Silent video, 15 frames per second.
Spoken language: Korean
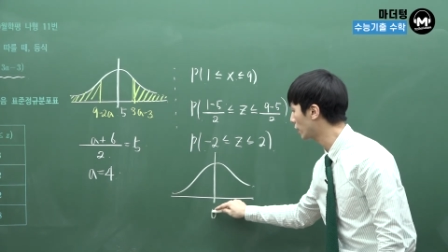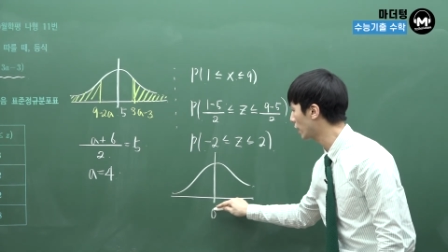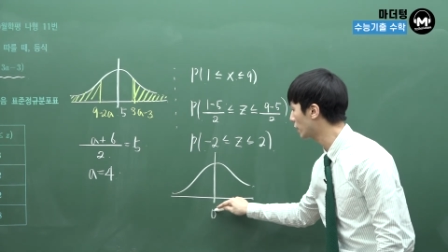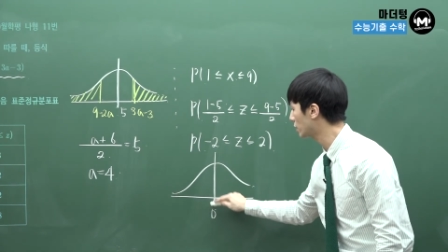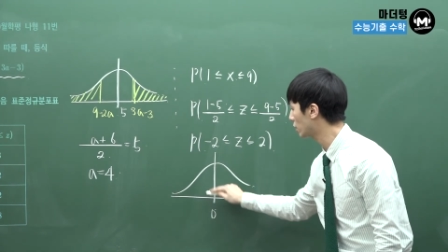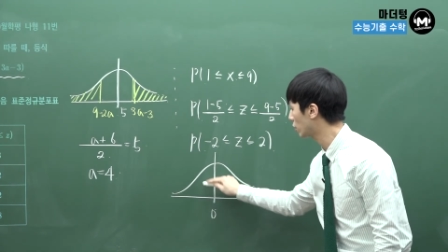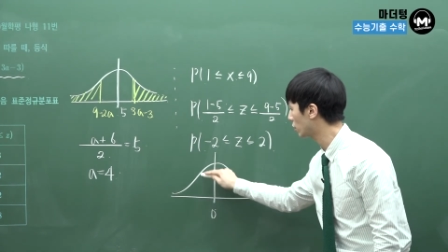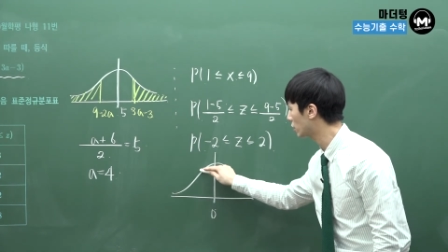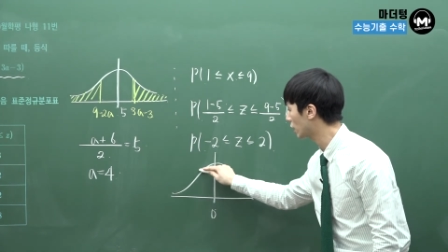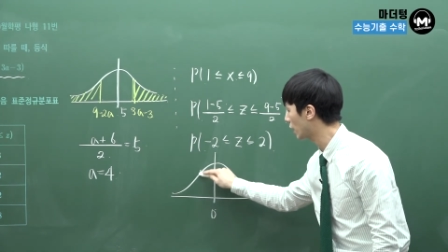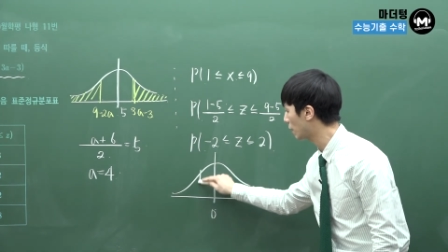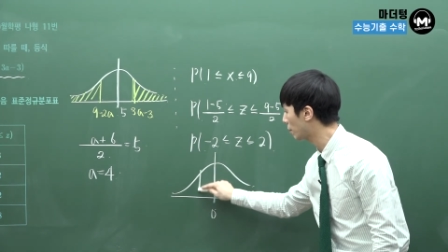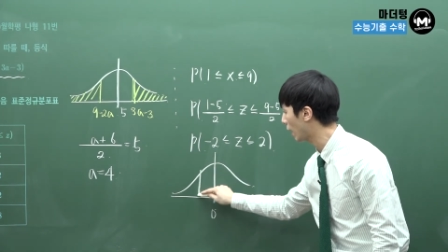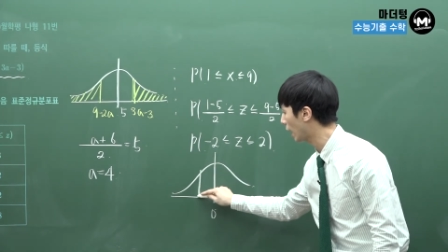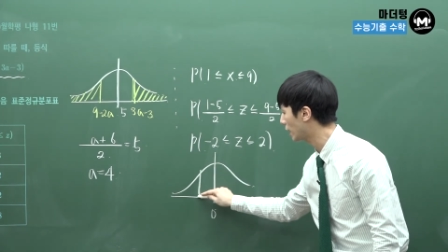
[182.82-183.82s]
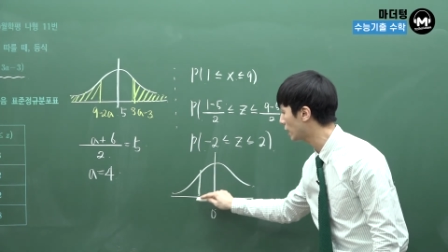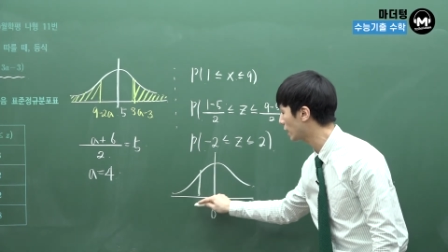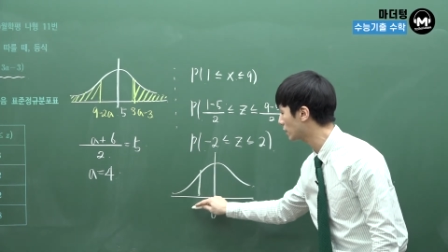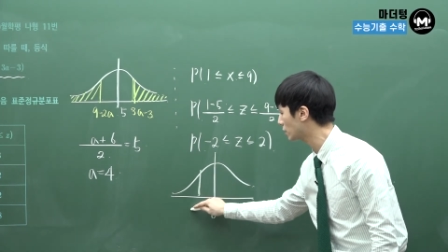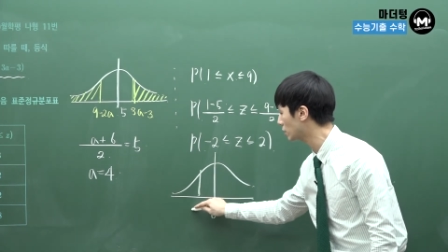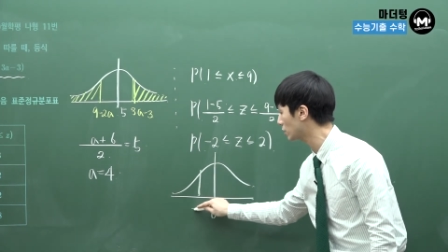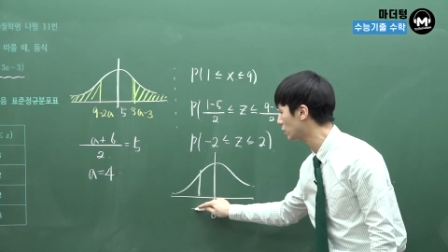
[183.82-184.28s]
대해서 여기가
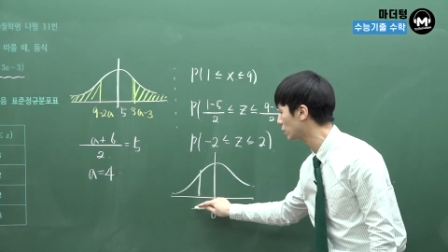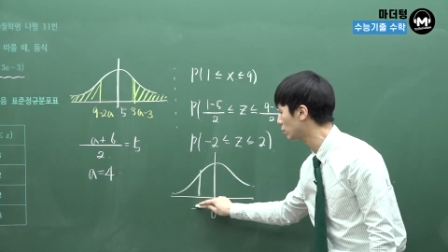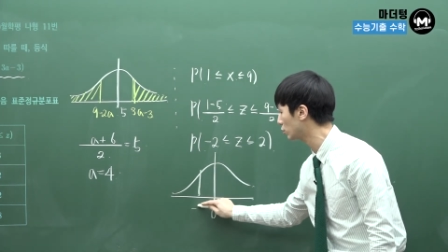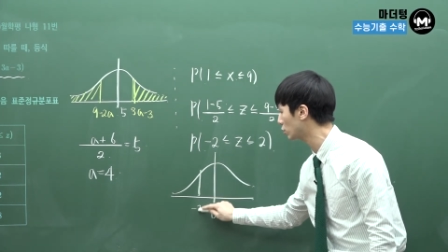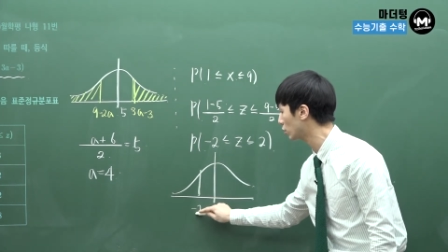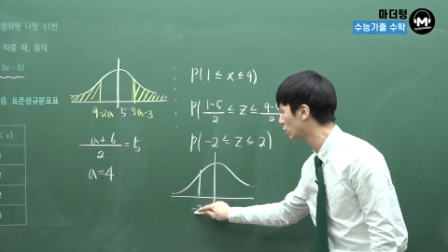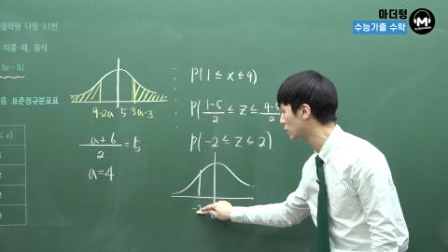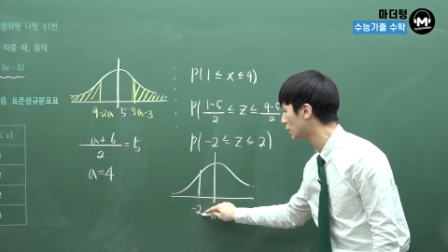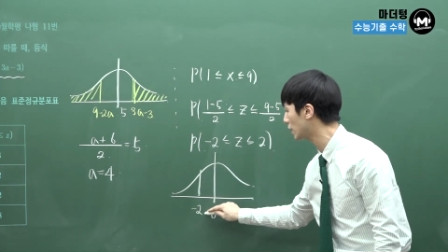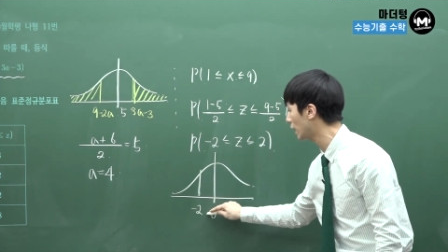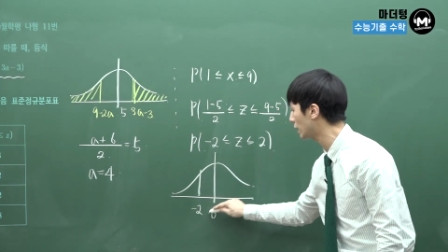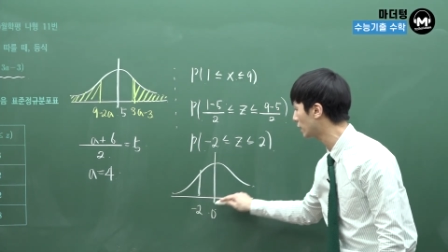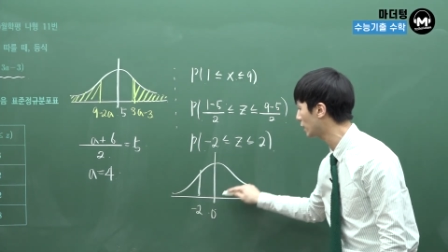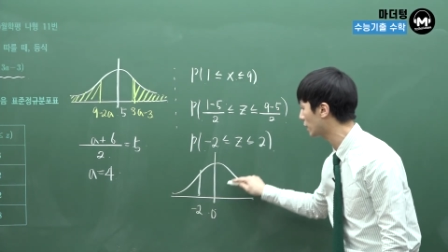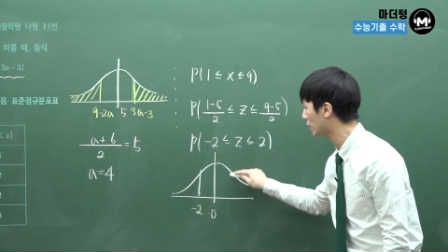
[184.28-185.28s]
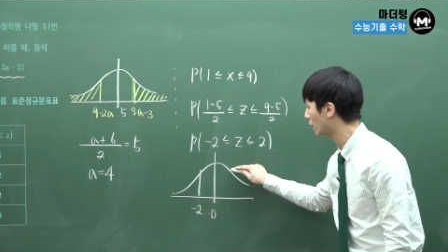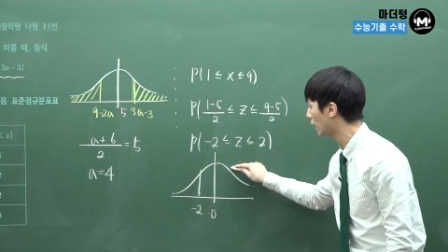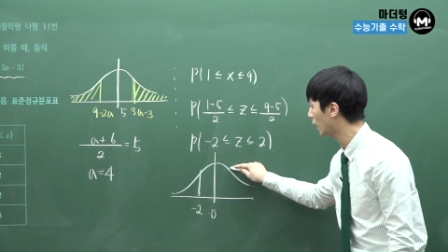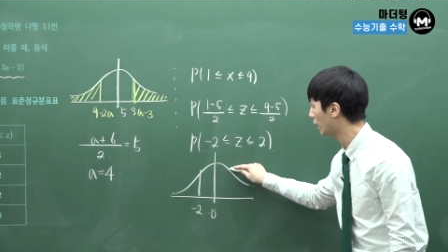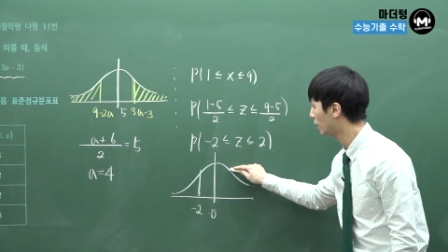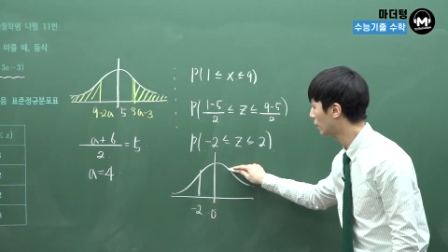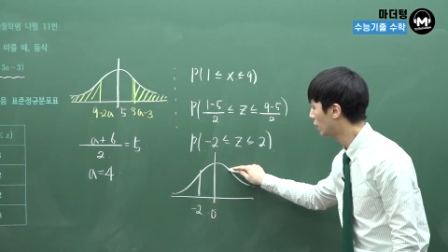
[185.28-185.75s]
마이너스 2부터 2가
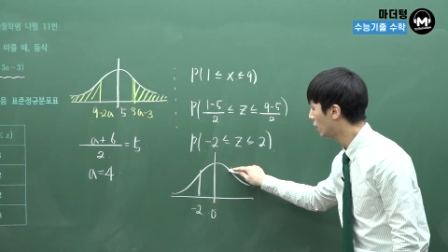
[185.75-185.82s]
되니까